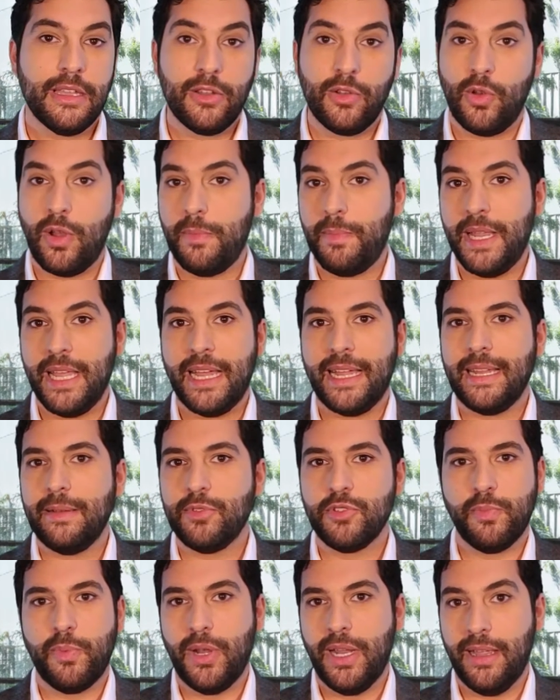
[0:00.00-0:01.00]
Lo
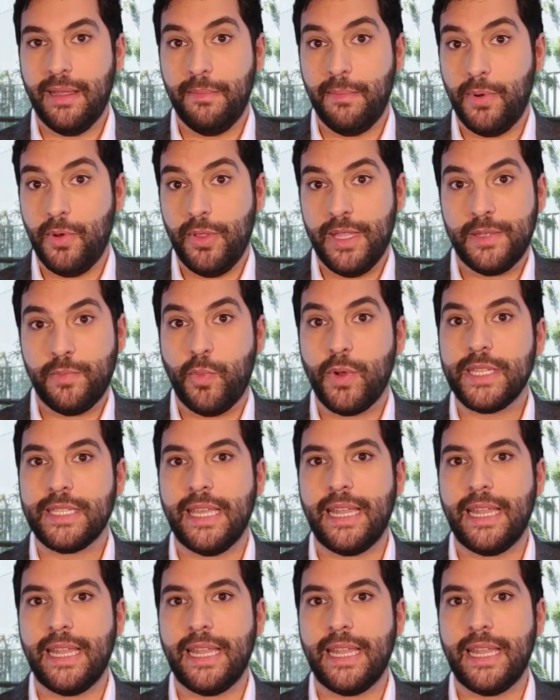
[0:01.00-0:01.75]
aplicaremos por ejemplo después